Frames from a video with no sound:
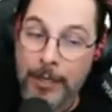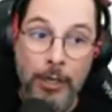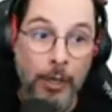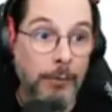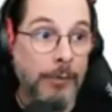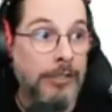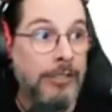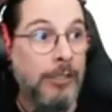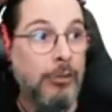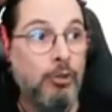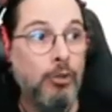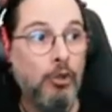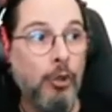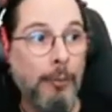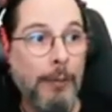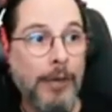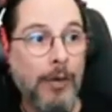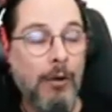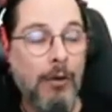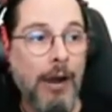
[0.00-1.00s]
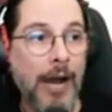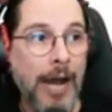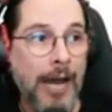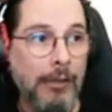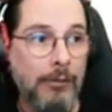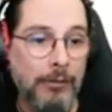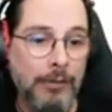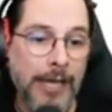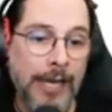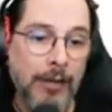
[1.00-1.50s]
Eu me sinto super
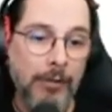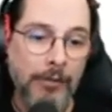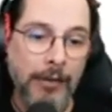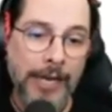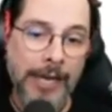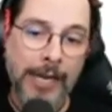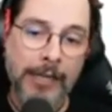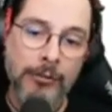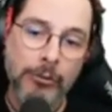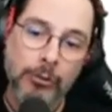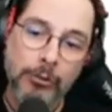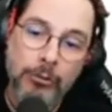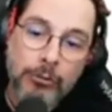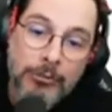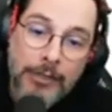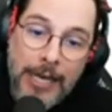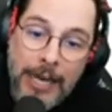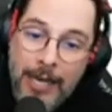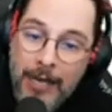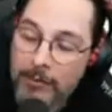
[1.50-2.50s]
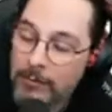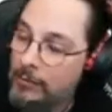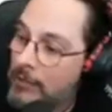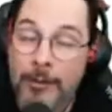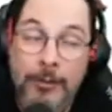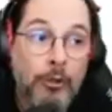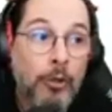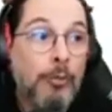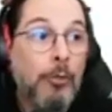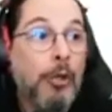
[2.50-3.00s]
honrado. Deram crédito? Não deram fizeram.
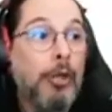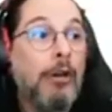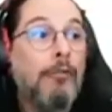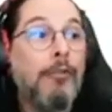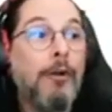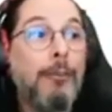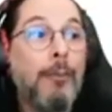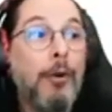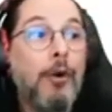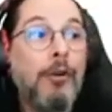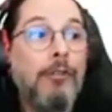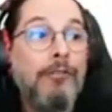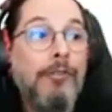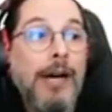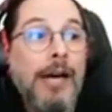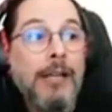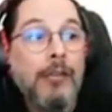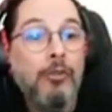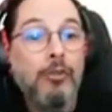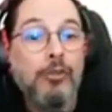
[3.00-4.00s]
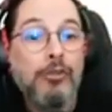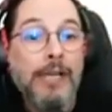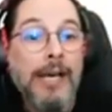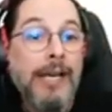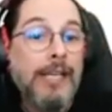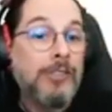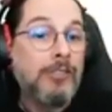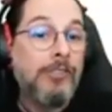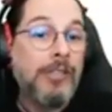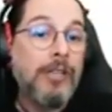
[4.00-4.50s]
Mas como que eu vou provar que os
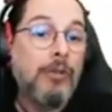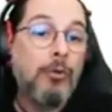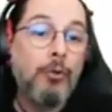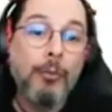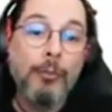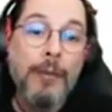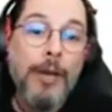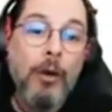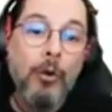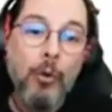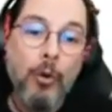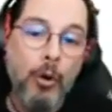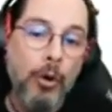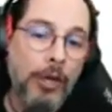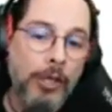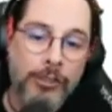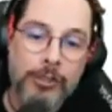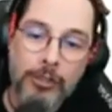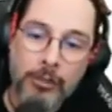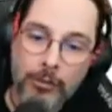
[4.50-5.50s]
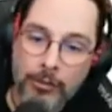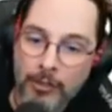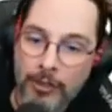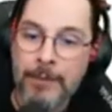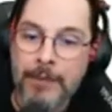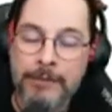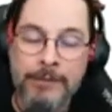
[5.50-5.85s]
caras viram o meu código?